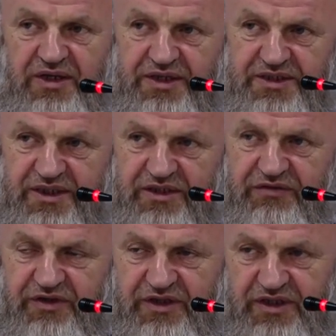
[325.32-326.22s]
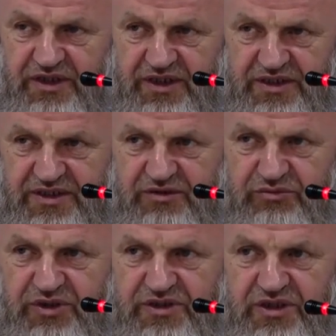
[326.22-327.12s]
İhsan Efendi
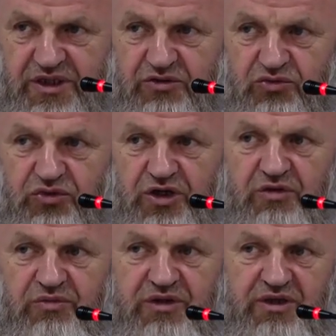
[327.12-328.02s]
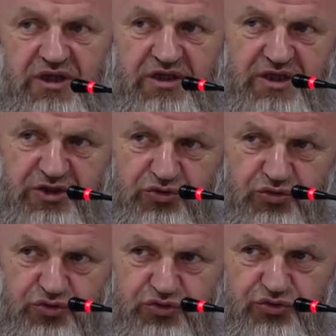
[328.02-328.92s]
insin mezara kulağıma telkini
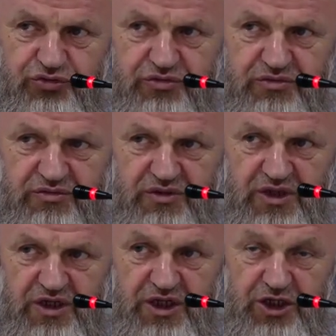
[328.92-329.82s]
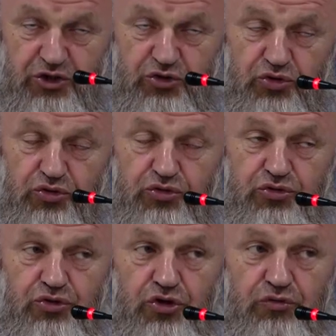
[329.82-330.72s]
okusun. Ne
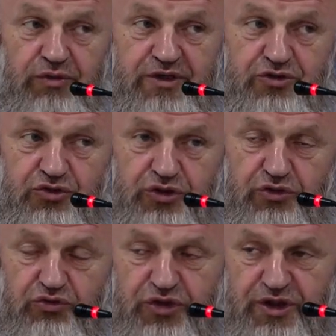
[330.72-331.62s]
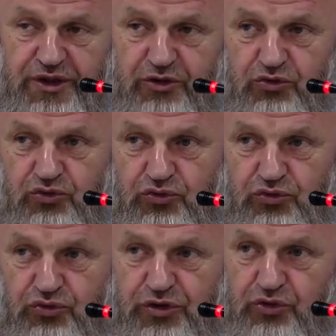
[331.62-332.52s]
olur ne olmaz sonra yukarıdan
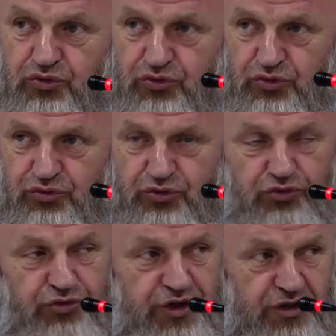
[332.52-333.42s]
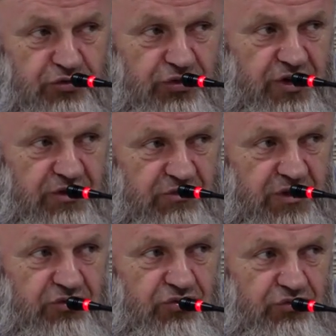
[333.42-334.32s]
okunduğunda gürültü olur ya duyarım
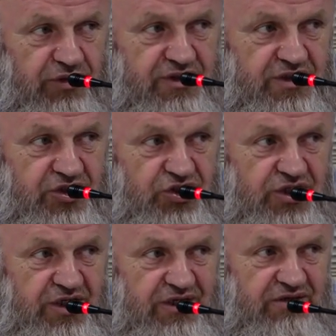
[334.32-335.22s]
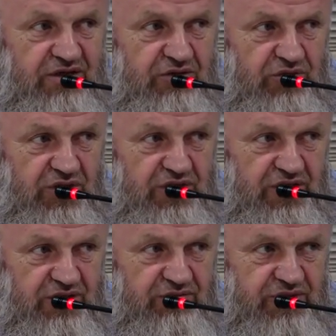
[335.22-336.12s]
ya duymaz işi garantiye
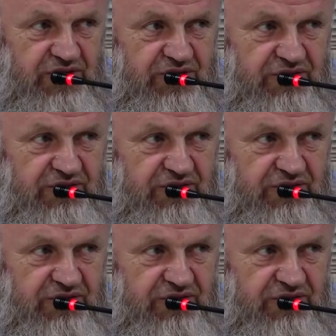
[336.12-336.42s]
bağlayalım dedi.